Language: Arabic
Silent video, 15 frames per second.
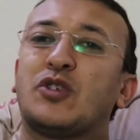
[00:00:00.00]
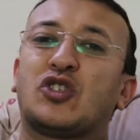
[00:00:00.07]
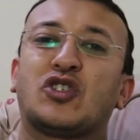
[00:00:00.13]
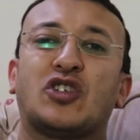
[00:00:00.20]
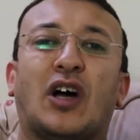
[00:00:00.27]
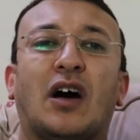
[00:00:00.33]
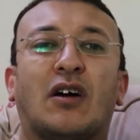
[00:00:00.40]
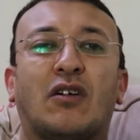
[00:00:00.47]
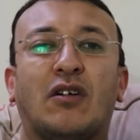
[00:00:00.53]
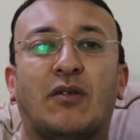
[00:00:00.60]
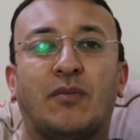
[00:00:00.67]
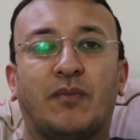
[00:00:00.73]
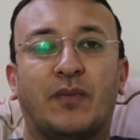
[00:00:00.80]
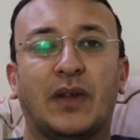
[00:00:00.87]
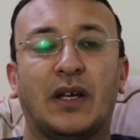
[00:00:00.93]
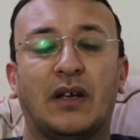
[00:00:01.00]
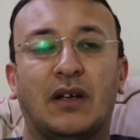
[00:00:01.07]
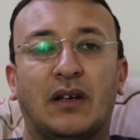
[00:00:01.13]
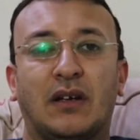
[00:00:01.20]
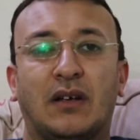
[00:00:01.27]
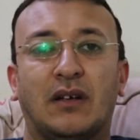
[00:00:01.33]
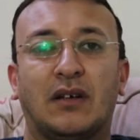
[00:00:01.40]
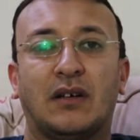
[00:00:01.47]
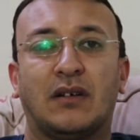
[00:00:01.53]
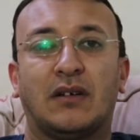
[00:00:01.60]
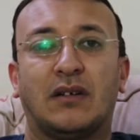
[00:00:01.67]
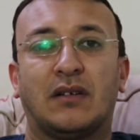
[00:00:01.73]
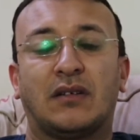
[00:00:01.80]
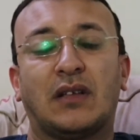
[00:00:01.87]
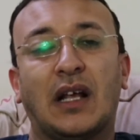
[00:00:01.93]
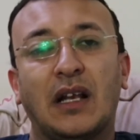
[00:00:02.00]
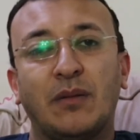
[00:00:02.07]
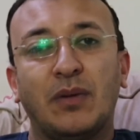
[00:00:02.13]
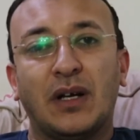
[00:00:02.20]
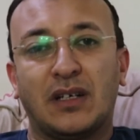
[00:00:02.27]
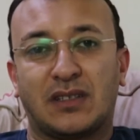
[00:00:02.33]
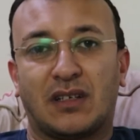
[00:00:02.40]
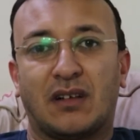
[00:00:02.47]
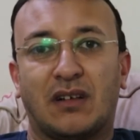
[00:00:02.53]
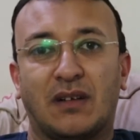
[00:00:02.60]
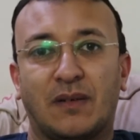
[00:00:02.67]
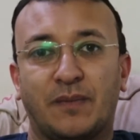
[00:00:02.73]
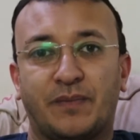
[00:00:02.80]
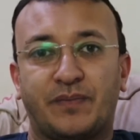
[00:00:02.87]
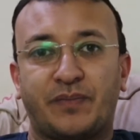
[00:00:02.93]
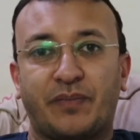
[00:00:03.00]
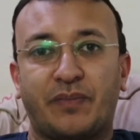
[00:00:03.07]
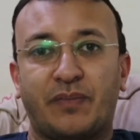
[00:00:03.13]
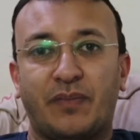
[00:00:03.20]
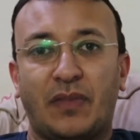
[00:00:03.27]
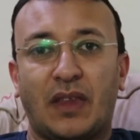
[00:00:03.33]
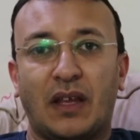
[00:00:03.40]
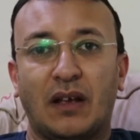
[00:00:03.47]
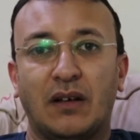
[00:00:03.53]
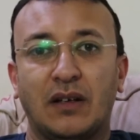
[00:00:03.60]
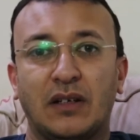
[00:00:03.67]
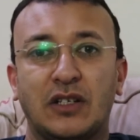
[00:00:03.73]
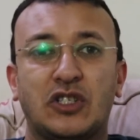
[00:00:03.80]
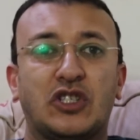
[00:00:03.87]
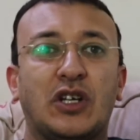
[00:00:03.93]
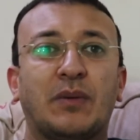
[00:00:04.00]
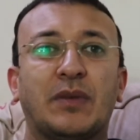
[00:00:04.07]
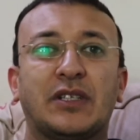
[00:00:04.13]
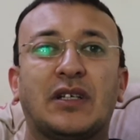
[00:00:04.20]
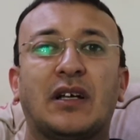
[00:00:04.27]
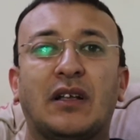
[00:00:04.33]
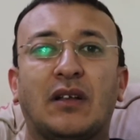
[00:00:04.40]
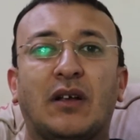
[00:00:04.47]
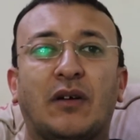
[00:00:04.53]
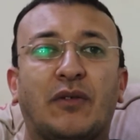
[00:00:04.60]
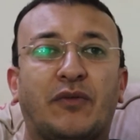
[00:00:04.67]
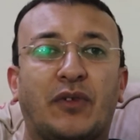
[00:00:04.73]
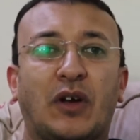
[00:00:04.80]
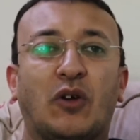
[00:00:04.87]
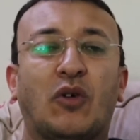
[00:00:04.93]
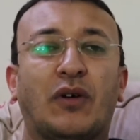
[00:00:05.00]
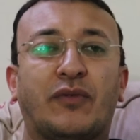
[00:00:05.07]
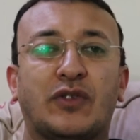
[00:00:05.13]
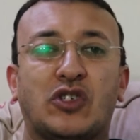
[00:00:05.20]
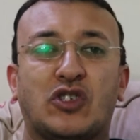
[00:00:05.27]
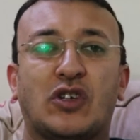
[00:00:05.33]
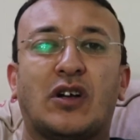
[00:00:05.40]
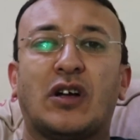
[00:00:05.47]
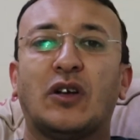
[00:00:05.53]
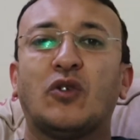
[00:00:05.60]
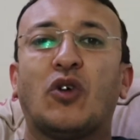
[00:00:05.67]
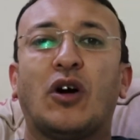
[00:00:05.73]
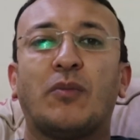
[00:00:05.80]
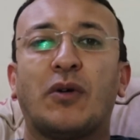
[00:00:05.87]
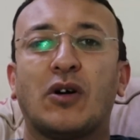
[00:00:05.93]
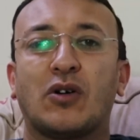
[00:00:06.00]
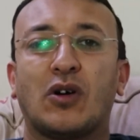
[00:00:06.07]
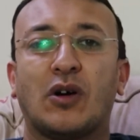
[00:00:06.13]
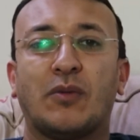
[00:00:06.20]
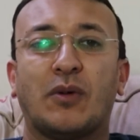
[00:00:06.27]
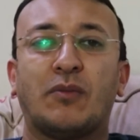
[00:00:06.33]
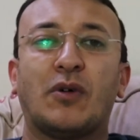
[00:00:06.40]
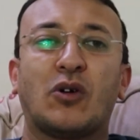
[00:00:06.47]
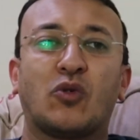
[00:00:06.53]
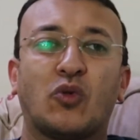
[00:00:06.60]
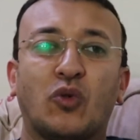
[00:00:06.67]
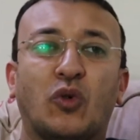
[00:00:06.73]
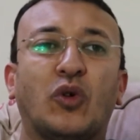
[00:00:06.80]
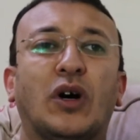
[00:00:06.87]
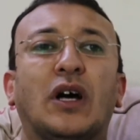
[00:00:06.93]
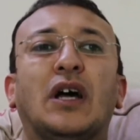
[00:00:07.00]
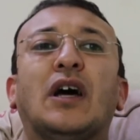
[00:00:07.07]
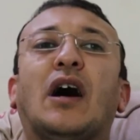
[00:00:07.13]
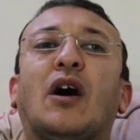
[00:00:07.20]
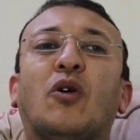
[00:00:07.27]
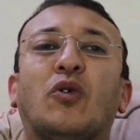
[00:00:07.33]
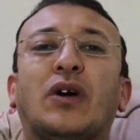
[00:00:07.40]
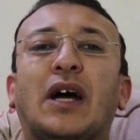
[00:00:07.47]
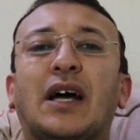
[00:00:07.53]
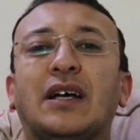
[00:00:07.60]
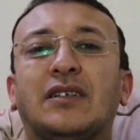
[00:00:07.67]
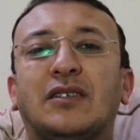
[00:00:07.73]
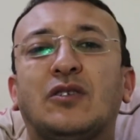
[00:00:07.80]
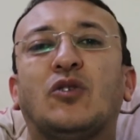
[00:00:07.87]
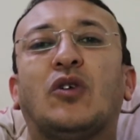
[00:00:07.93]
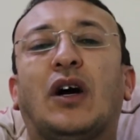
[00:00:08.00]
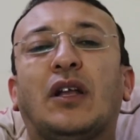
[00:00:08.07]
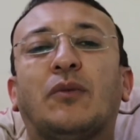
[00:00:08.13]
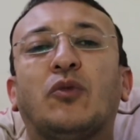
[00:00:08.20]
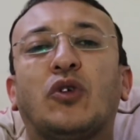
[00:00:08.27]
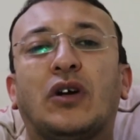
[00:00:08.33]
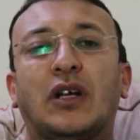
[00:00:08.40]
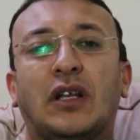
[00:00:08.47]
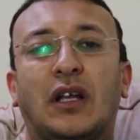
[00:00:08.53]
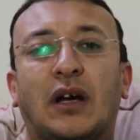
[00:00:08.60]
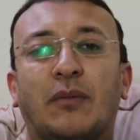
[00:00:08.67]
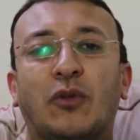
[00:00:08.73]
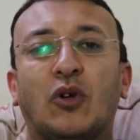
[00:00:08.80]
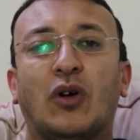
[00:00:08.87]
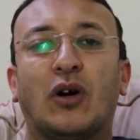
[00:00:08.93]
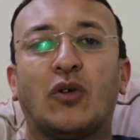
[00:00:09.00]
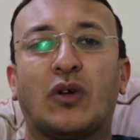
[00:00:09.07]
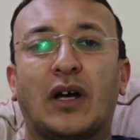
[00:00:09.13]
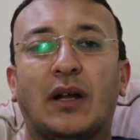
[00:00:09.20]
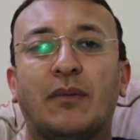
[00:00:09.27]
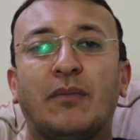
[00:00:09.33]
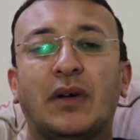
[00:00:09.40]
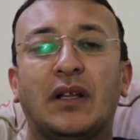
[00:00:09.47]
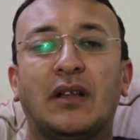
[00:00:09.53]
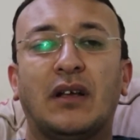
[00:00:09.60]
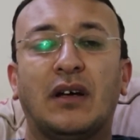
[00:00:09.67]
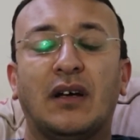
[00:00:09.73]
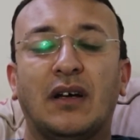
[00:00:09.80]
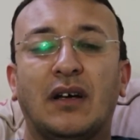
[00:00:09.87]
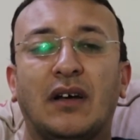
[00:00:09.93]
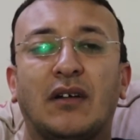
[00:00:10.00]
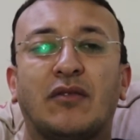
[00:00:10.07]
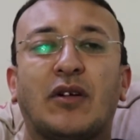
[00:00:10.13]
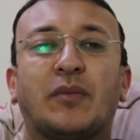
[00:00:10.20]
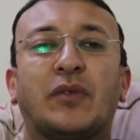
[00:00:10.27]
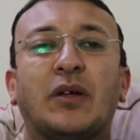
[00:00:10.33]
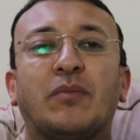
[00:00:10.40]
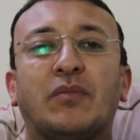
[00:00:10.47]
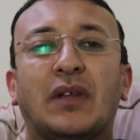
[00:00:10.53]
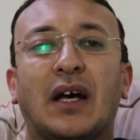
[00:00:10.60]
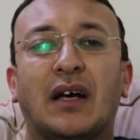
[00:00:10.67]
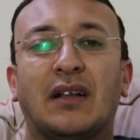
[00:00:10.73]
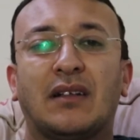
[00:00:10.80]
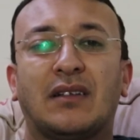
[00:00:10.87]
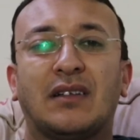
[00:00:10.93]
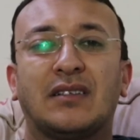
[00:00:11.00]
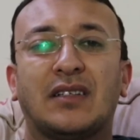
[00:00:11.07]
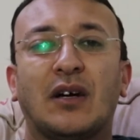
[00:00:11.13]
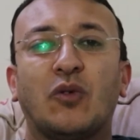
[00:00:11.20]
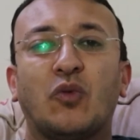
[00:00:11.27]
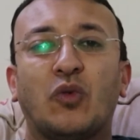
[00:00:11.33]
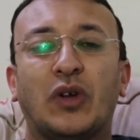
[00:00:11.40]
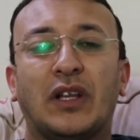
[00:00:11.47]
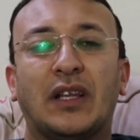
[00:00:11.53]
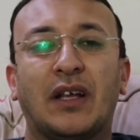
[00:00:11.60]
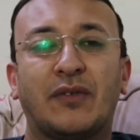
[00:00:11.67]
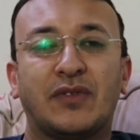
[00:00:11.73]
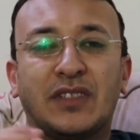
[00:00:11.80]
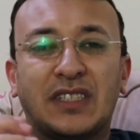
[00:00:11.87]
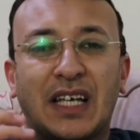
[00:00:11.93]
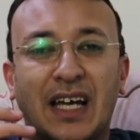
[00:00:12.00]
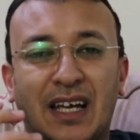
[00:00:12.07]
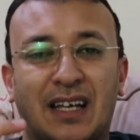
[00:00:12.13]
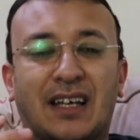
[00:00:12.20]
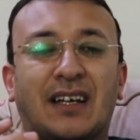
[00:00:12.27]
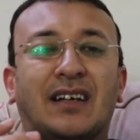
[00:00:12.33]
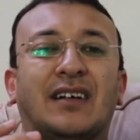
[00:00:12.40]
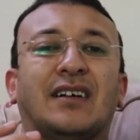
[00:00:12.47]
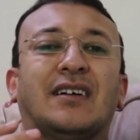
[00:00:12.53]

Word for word: مش حرام ده اللي بيحصل الشيء مثلا هو في الشرع ان هو مكروه او جائز ان هو احنا ممكن نعمله او كلام من ده فبتبدا تسوي لنفسك